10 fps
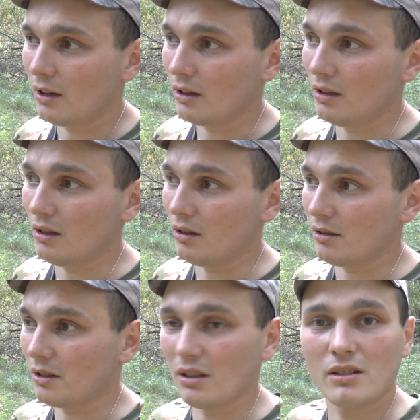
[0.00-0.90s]
И
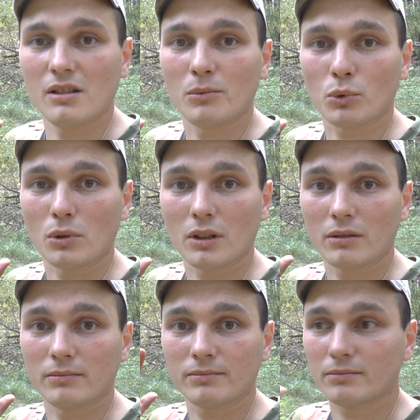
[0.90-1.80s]
съездим
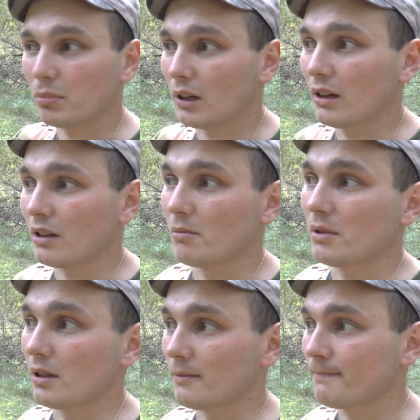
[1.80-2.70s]
туда,
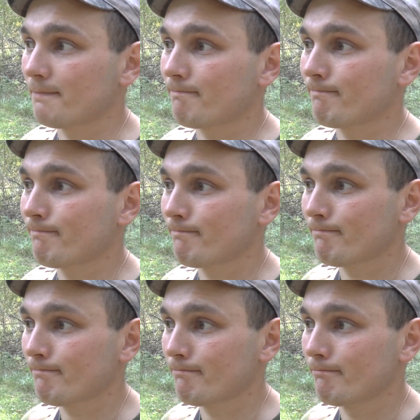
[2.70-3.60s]
прокатимся,
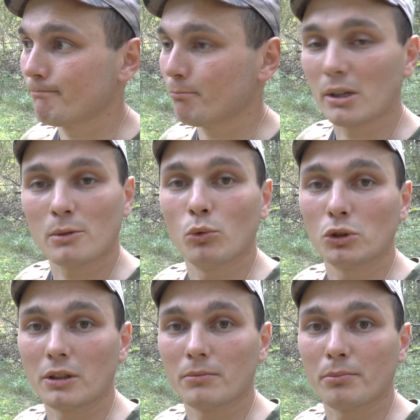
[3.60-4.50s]

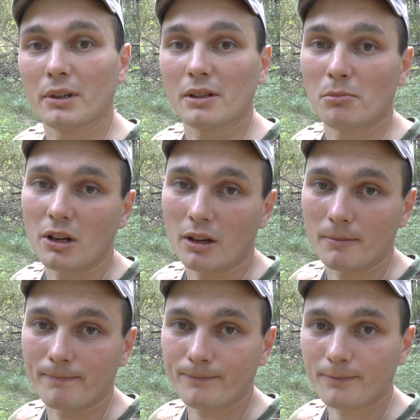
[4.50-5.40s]
посмотрим,
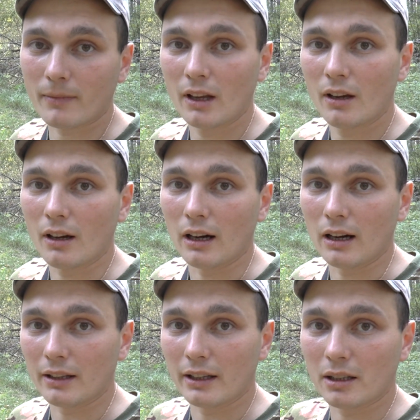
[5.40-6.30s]
поизмеряем.
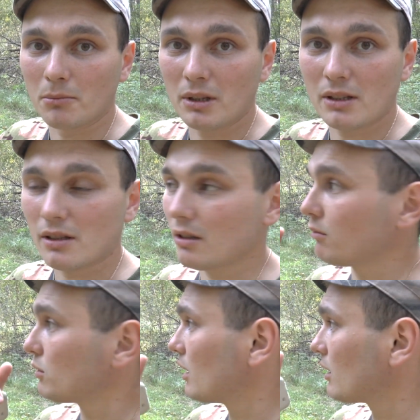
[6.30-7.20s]
А на этом месте,
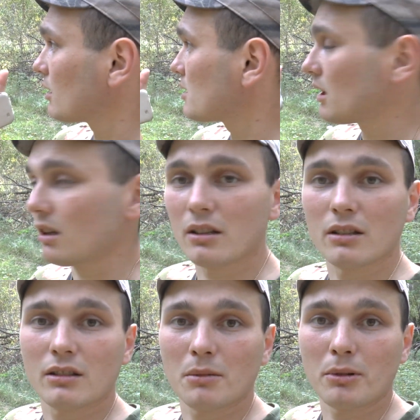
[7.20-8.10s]
вот как раз
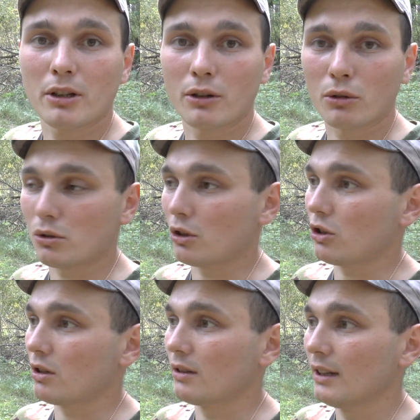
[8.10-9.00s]
таки на
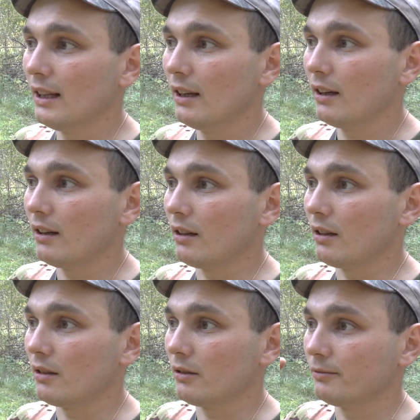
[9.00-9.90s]
перекресточке,
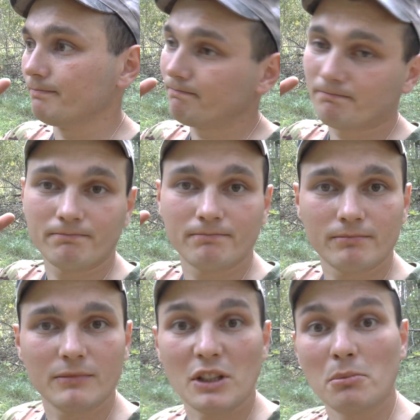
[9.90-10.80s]
э,
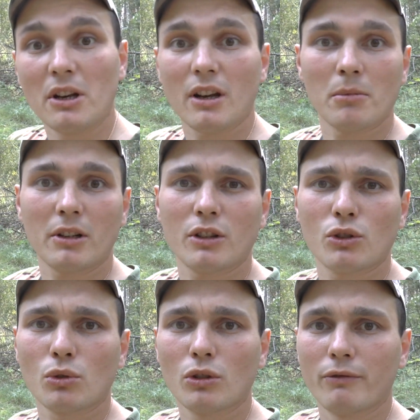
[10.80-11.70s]
измеряем
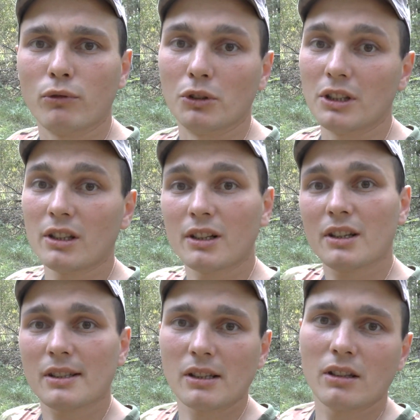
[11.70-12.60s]
радиационный фон и
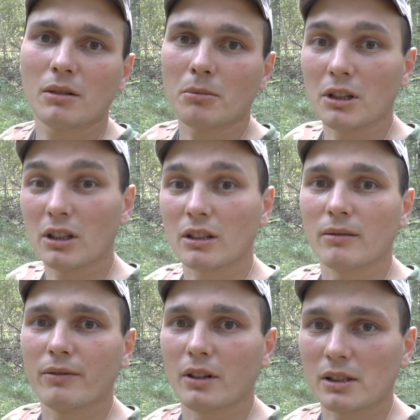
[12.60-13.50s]
радиосканом, и
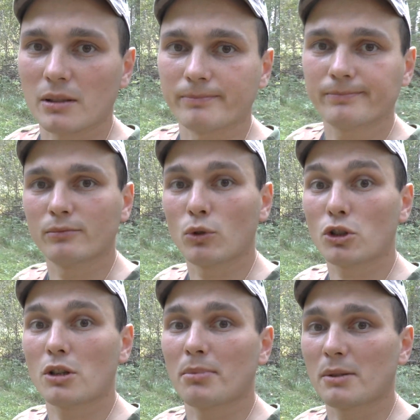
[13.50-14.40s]
атомфастом.
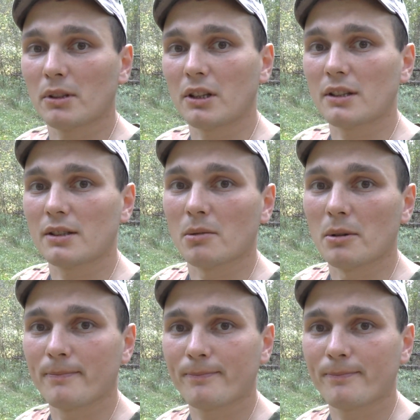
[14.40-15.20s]
Можете посмотреть сами.